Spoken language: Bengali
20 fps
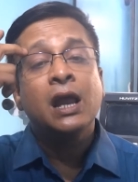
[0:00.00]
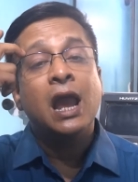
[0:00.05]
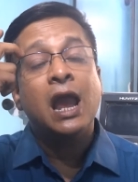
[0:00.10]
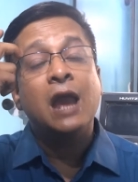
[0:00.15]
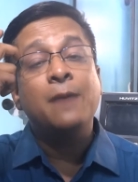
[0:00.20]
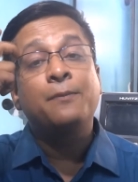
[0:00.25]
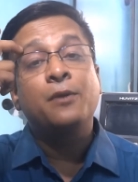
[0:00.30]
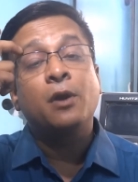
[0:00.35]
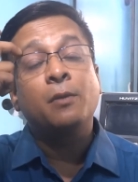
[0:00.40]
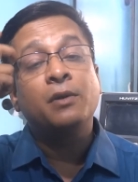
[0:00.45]

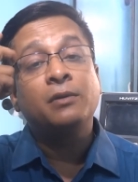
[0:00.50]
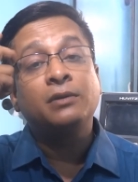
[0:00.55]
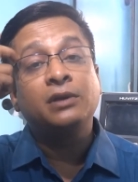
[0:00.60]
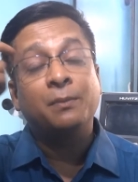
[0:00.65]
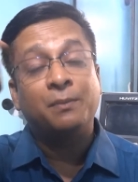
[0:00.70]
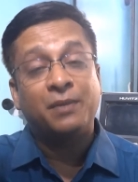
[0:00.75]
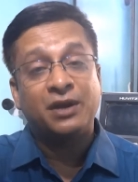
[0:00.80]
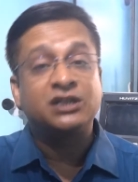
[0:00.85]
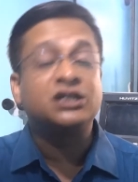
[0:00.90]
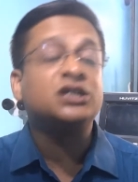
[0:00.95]
এই
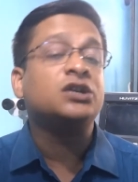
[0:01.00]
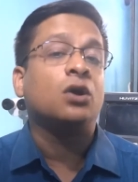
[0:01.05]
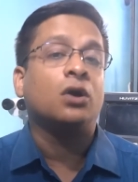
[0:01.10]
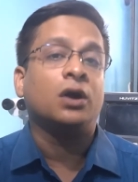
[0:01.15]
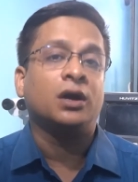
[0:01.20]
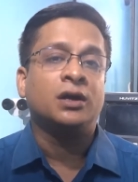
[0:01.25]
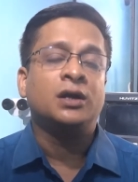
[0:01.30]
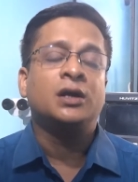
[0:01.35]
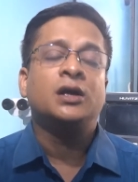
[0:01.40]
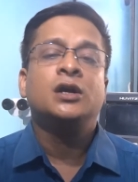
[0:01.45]
প্রবলেমটা বেশি
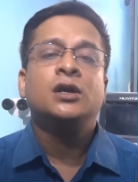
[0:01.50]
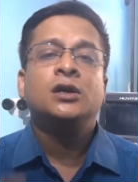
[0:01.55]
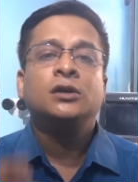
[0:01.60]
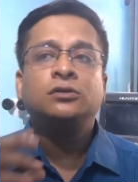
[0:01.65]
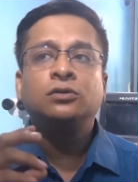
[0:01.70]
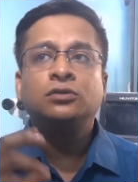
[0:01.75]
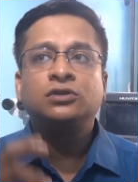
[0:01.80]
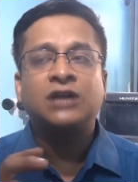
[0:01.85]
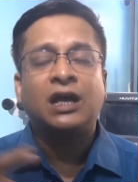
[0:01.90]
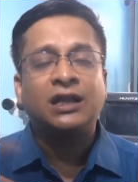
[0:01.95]
হয়
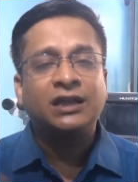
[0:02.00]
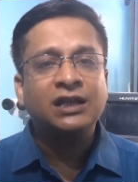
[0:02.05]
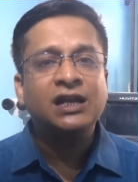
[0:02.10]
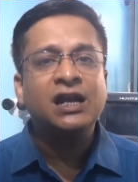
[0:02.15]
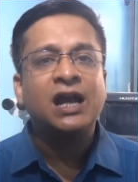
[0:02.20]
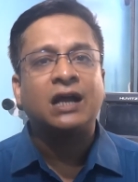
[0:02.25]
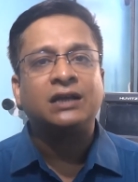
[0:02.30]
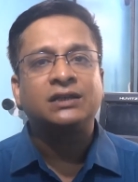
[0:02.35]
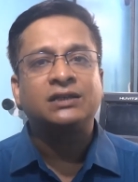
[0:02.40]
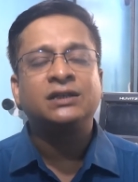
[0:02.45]
তো
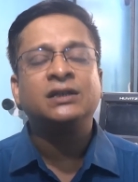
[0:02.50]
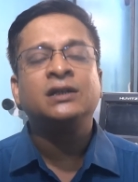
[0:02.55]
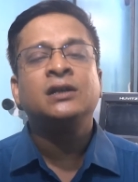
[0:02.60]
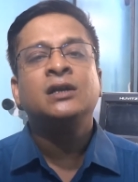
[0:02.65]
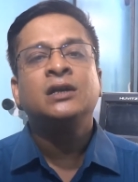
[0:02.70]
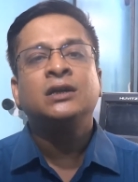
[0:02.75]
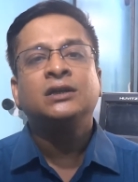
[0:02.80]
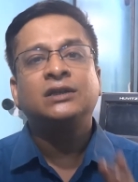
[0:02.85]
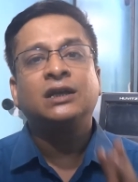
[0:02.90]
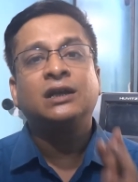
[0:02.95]
যাদেরই আছে
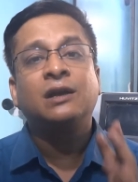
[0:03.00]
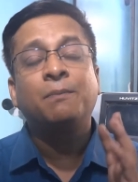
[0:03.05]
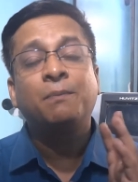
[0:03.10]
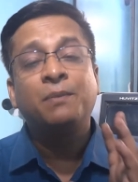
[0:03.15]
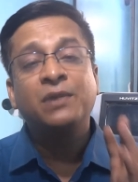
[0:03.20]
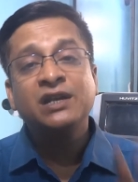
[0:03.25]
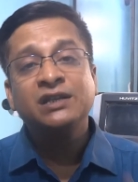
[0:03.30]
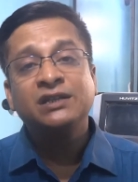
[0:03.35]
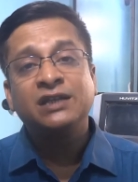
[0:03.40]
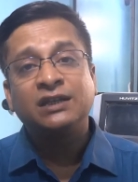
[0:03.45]
তারা
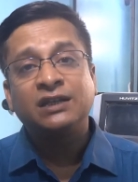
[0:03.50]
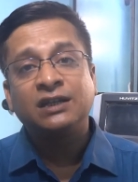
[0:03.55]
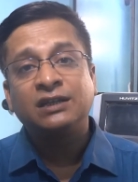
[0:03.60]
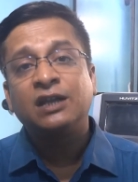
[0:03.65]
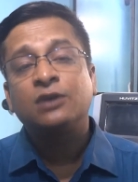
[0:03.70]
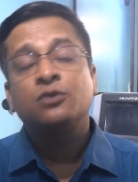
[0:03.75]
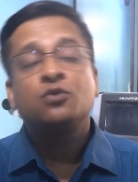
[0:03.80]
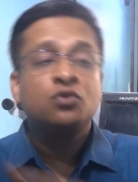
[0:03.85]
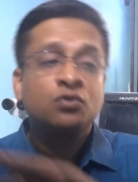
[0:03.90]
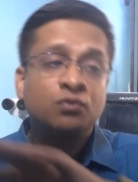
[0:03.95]
প্লিজ এটা
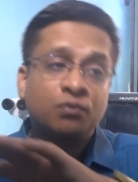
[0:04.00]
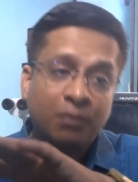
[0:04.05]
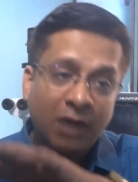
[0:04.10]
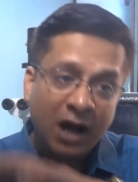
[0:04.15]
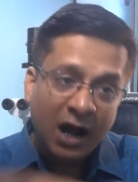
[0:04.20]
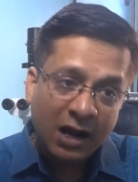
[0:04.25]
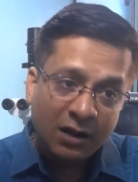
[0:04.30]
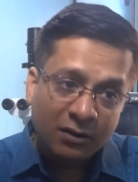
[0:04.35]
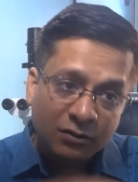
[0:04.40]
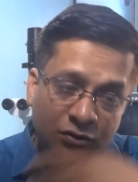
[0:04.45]
দেখুন বা